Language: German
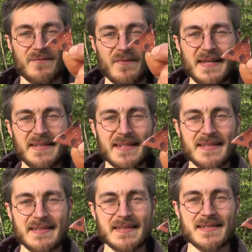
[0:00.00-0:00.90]
welche
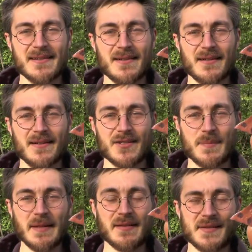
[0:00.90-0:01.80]
dieser
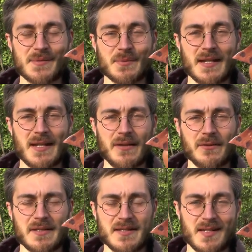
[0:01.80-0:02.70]
Schmetterlingsmodelle
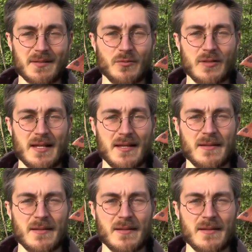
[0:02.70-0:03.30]
oder Insektenmodelle